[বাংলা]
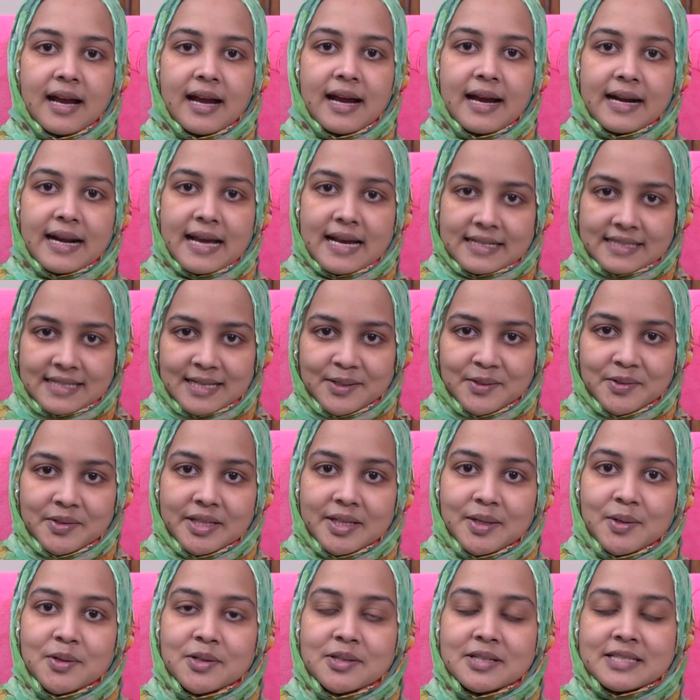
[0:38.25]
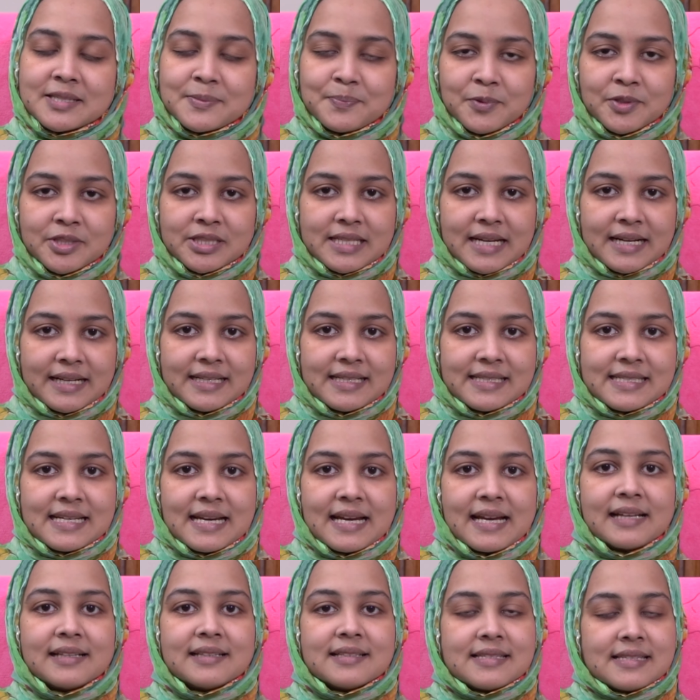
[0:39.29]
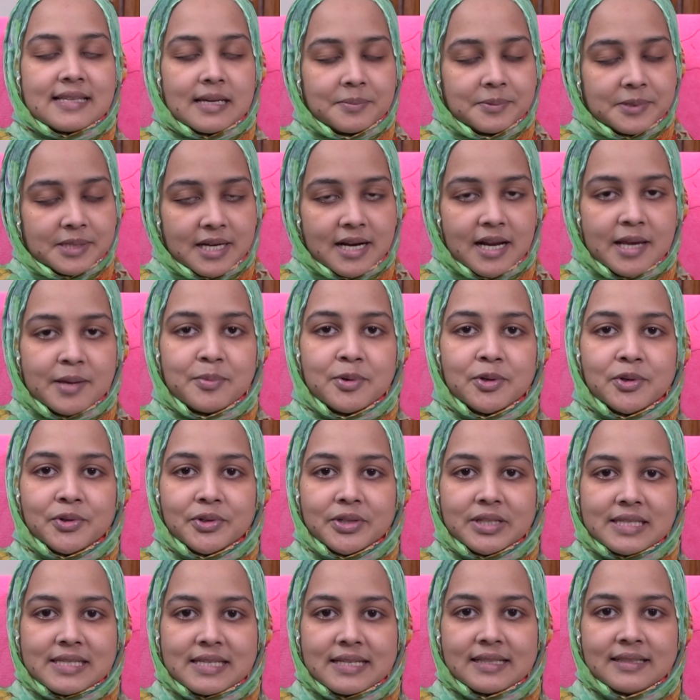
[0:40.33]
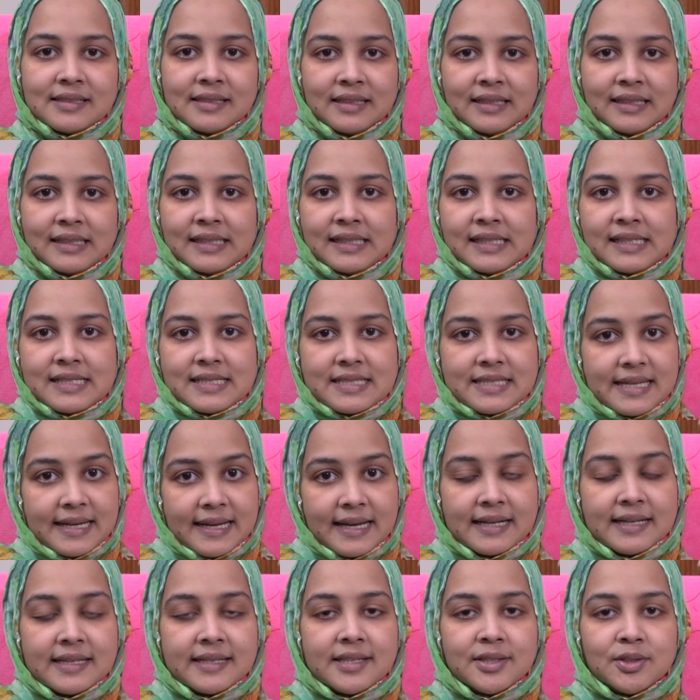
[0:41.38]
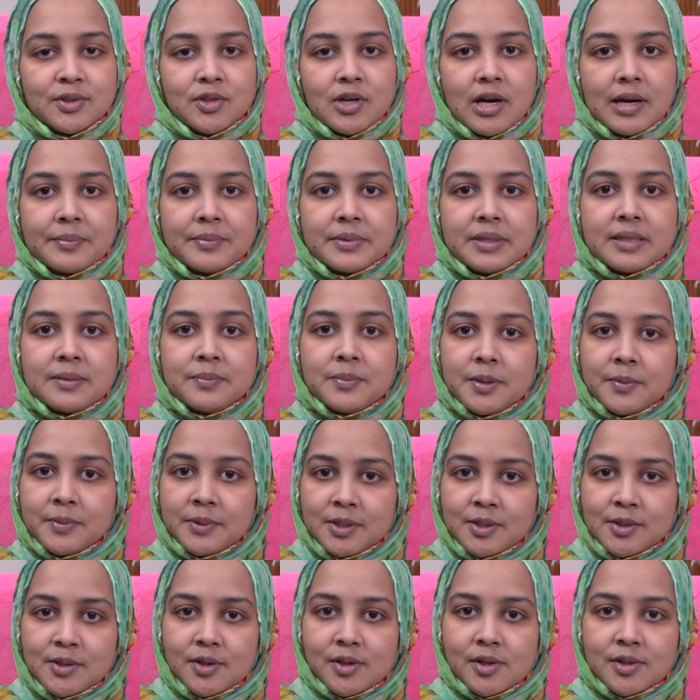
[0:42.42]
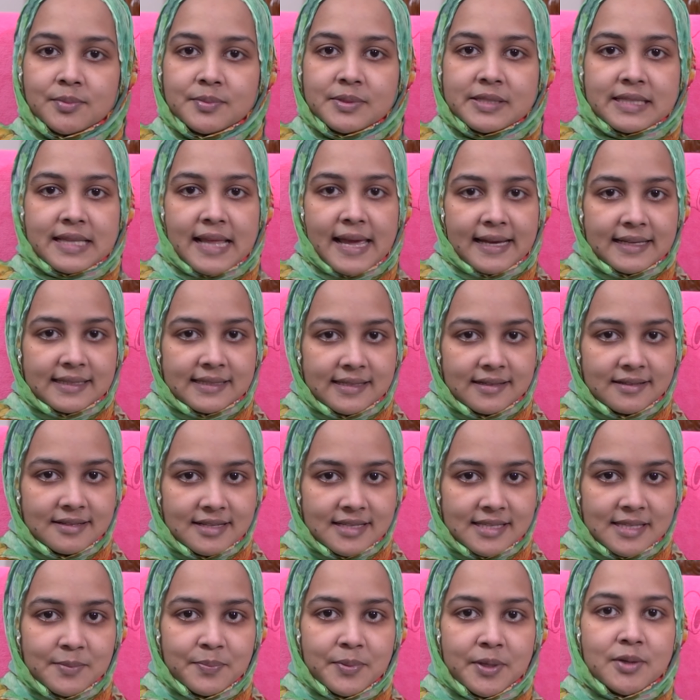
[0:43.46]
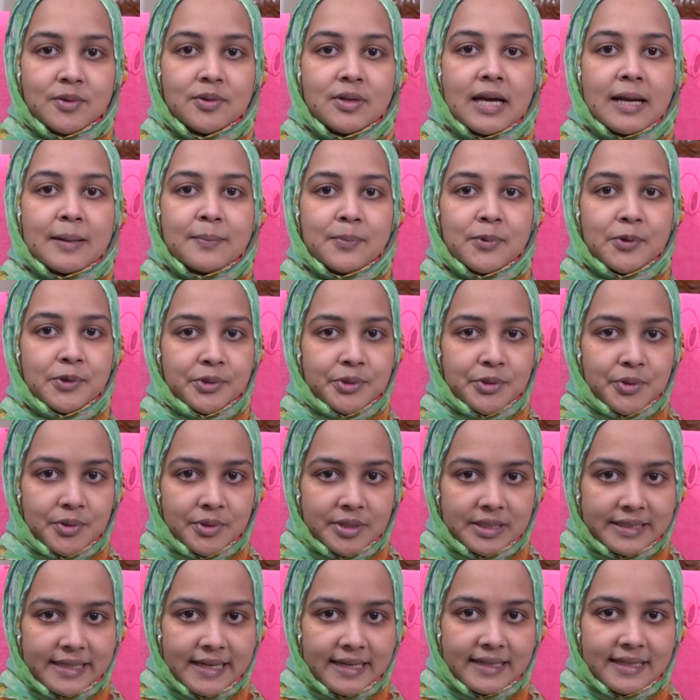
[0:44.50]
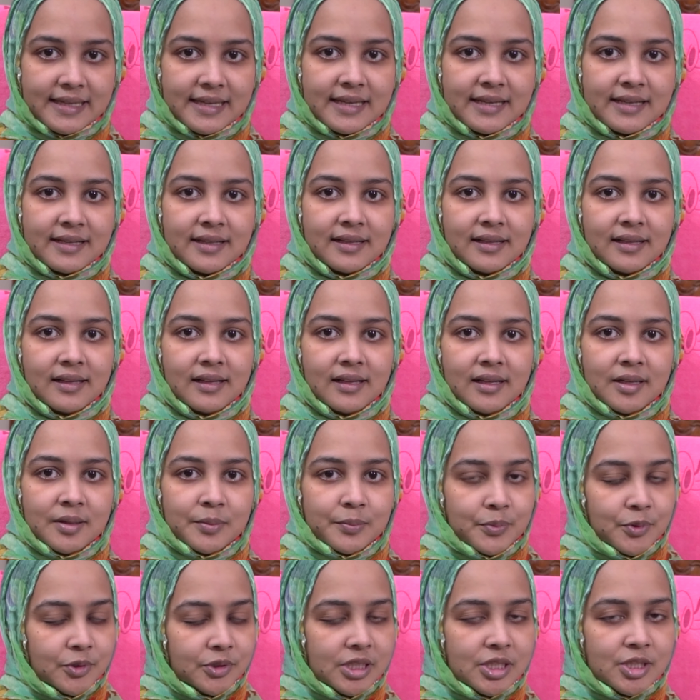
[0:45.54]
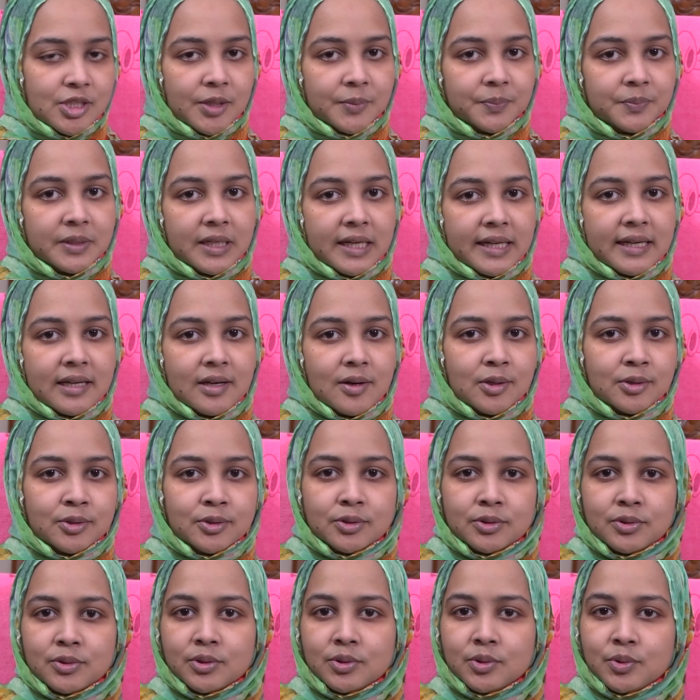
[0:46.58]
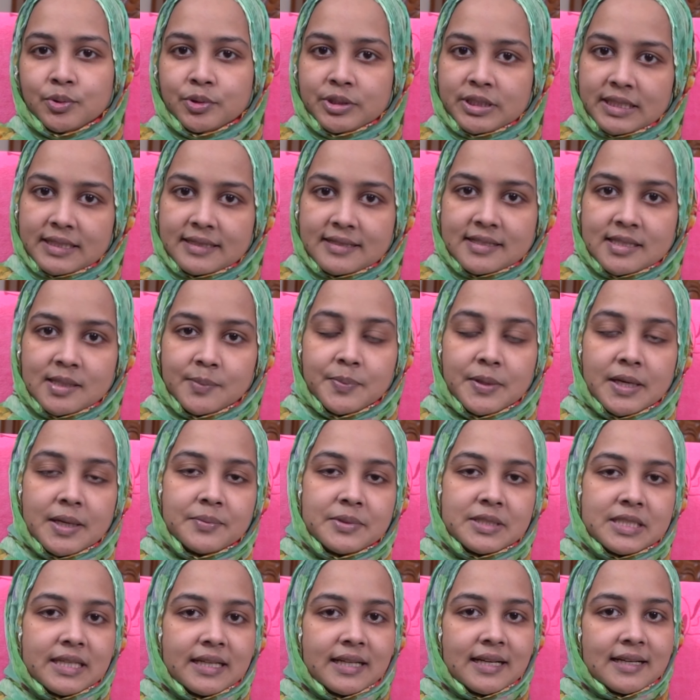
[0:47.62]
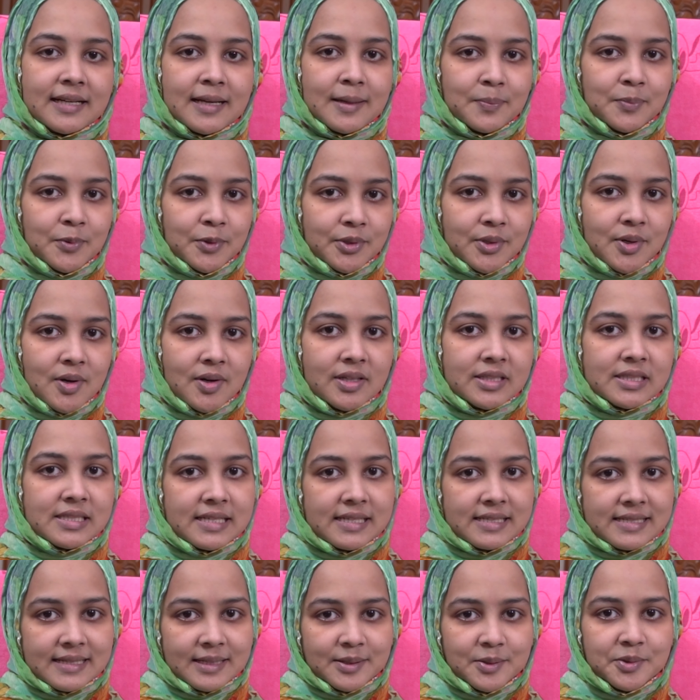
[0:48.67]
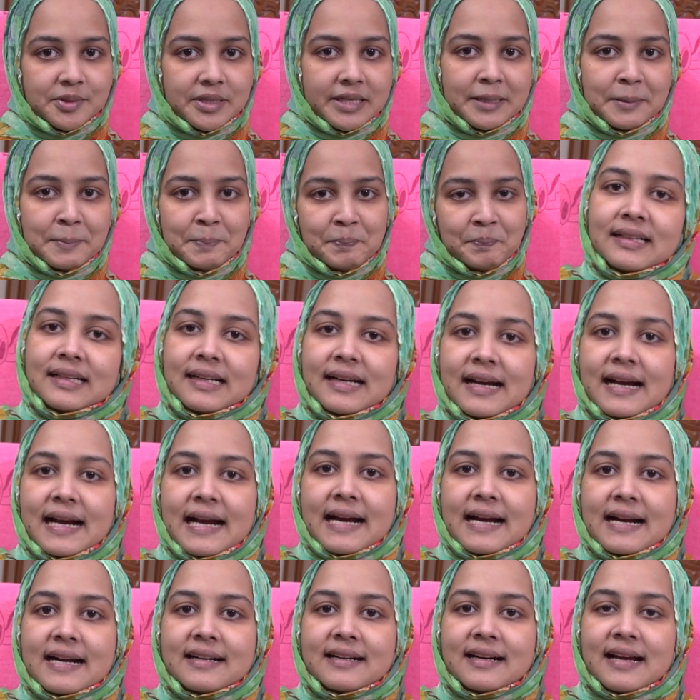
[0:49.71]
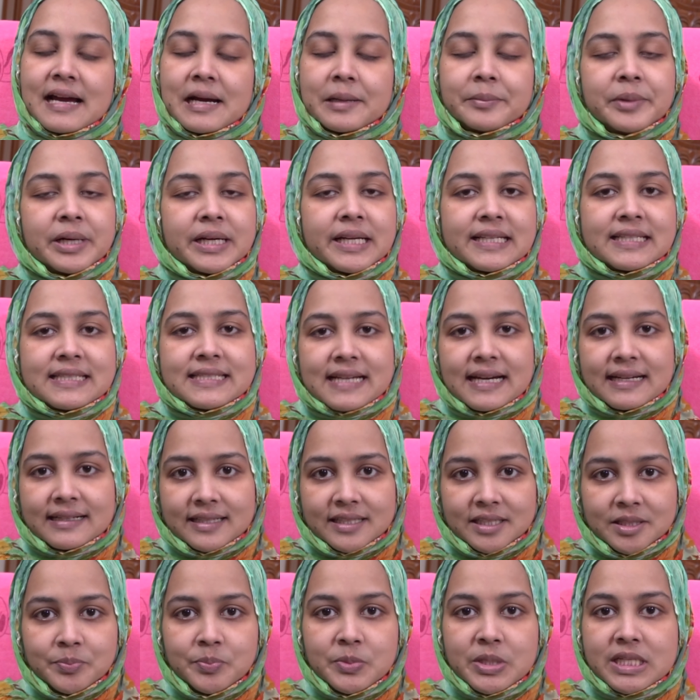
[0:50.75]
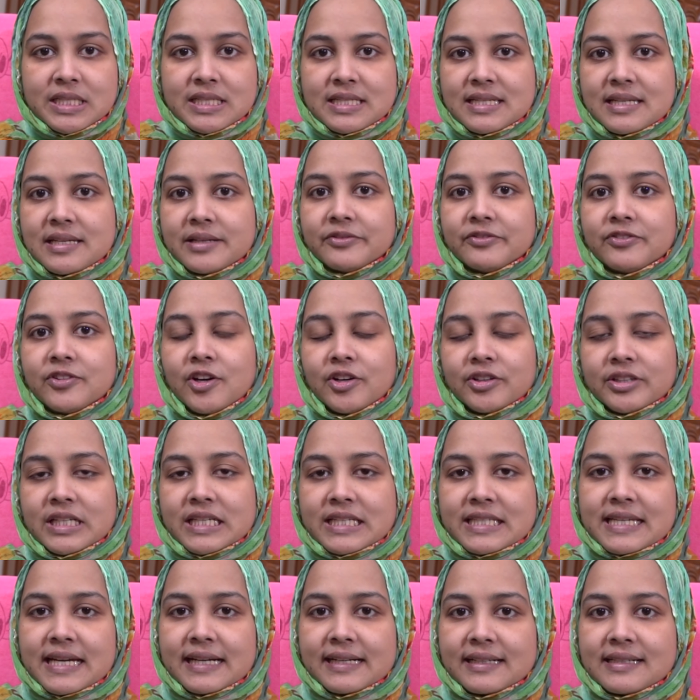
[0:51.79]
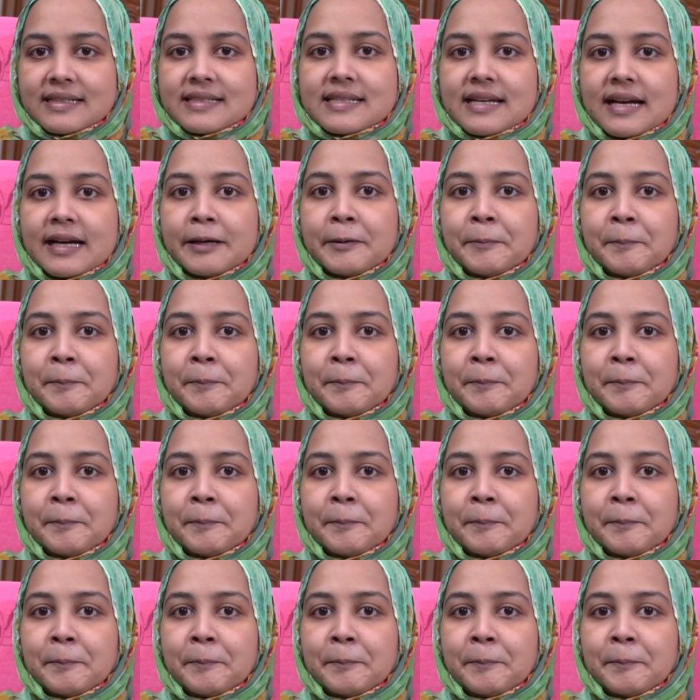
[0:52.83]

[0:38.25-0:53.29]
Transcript: আর আশা করি গোল্ড স্পুন চ্যানেলটা সাবস্ক্রাইবও করেছেন সেখানে কিন্তু আমি বিভিন্ন রকম স্ন্যাক্সের রেসিপিগুলো আপলোড করে থাকি প্রতি সপ্তাহে অন্তত দুইটা রেসিপি আমি সেখানে আপলোড করার চেষ্টা করি আর আমার এই জান্নাত বৃষ্টি ব্লগিং চ্যানেলটা